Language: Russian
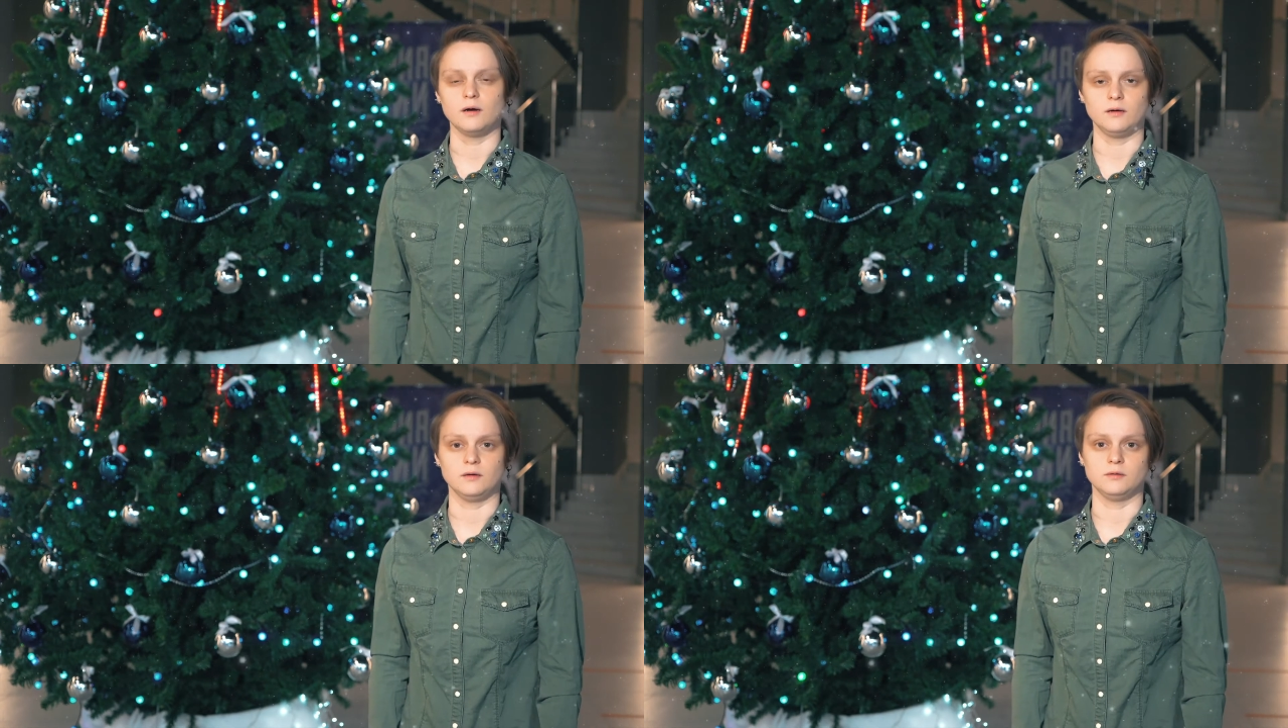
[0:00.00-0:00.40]

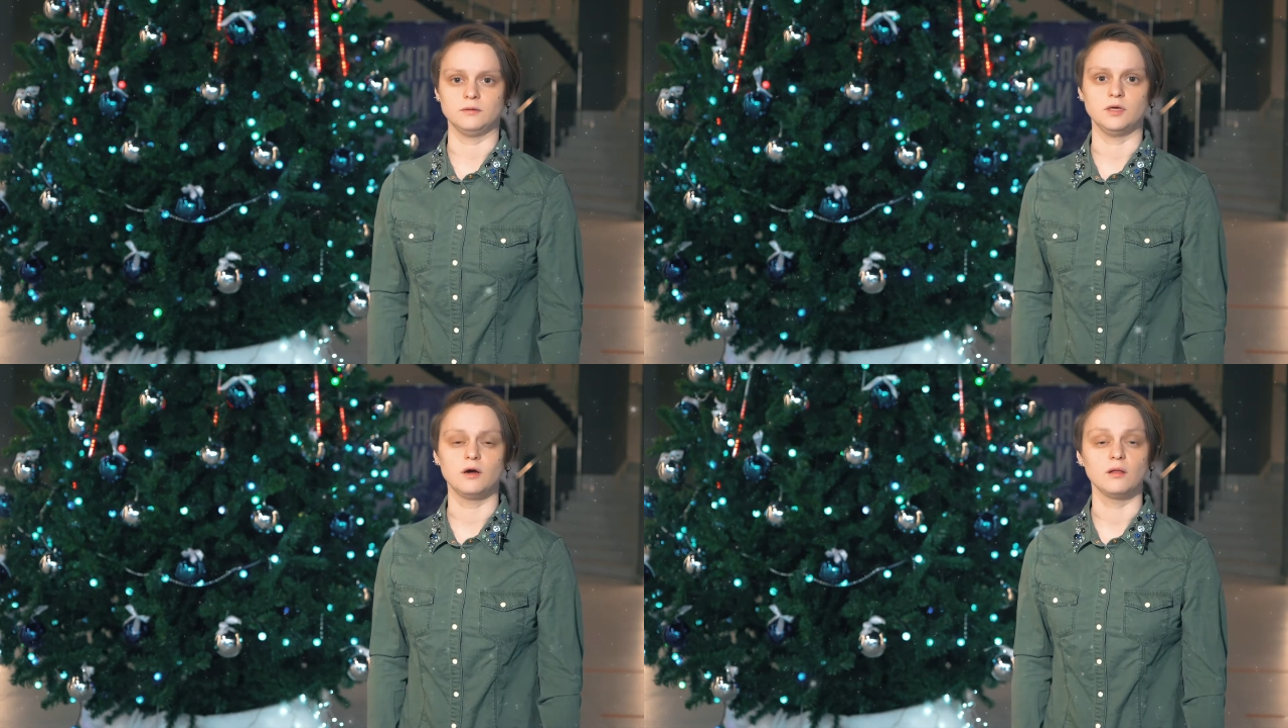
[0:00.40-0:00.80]
а,
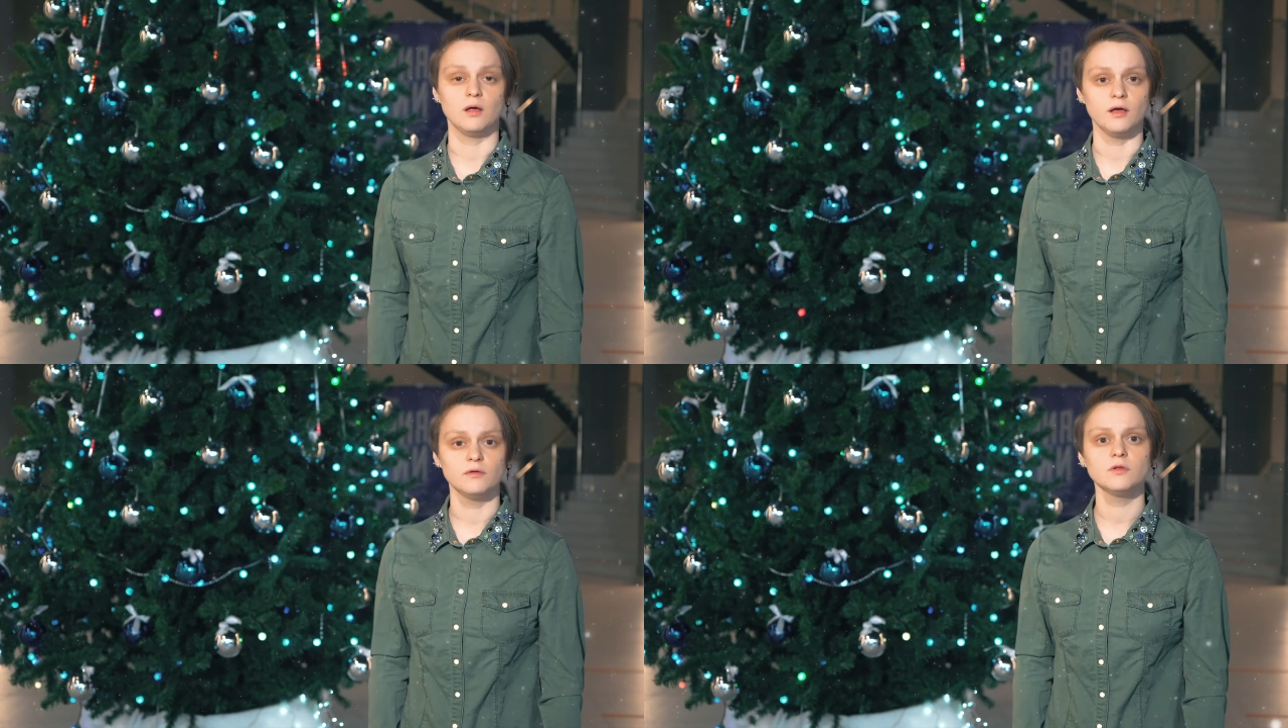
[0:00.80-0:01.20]

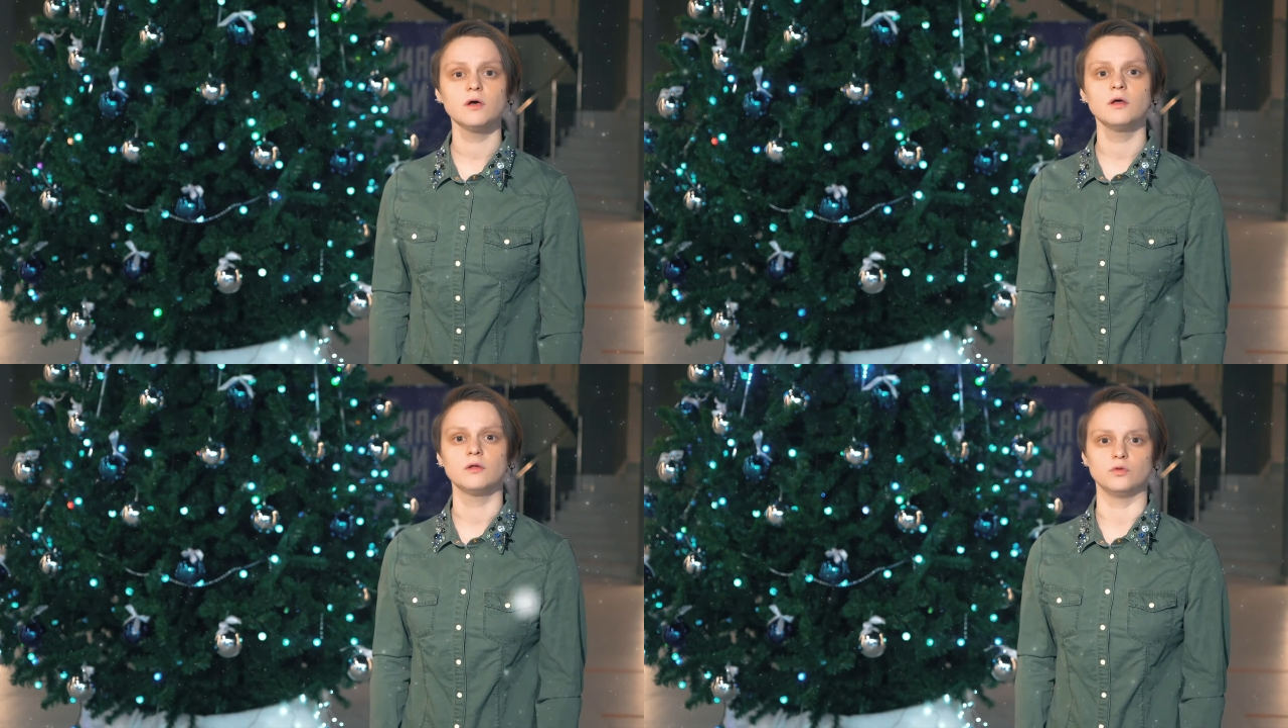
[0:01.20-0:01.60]

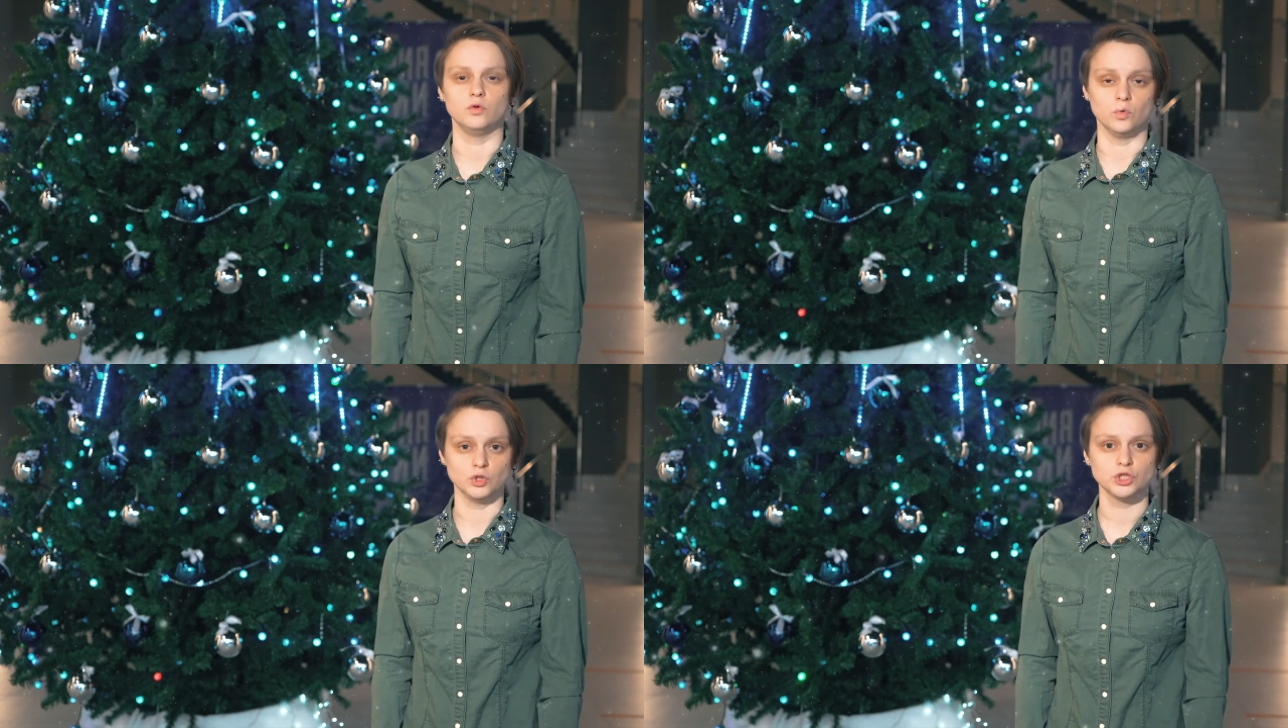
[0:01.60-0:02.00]
Николаевна,
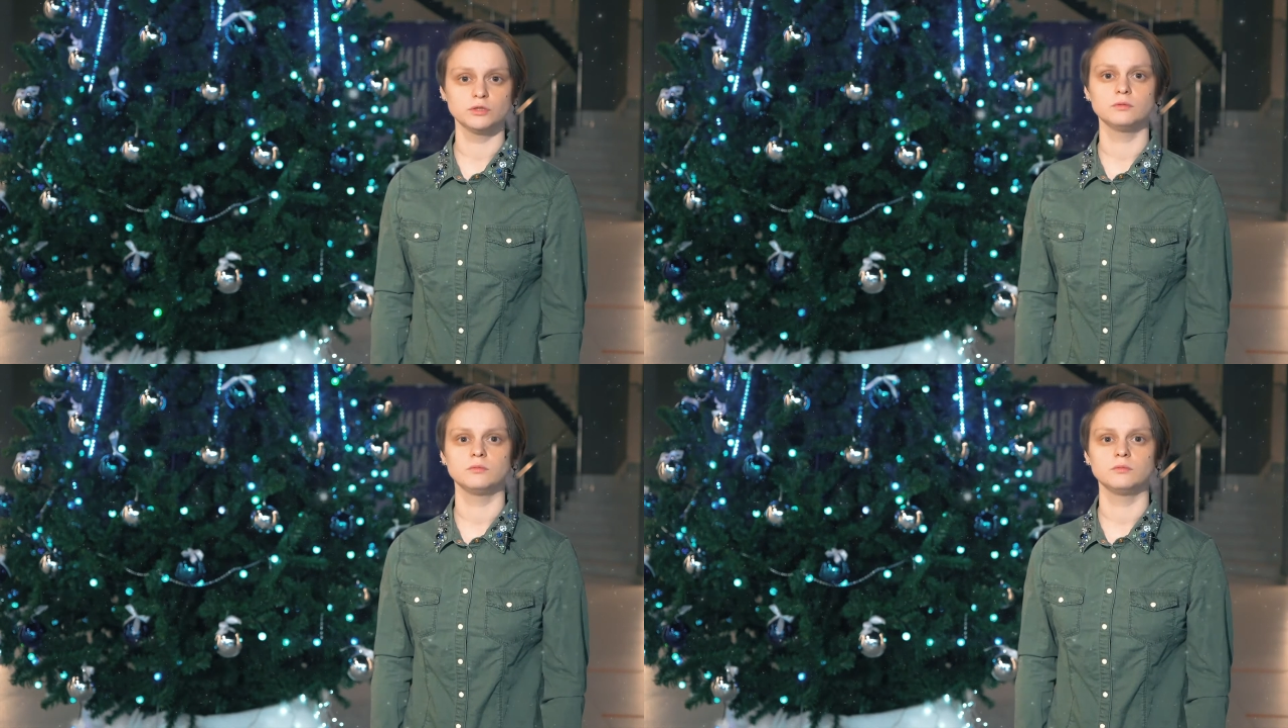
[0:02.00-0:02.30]
дочь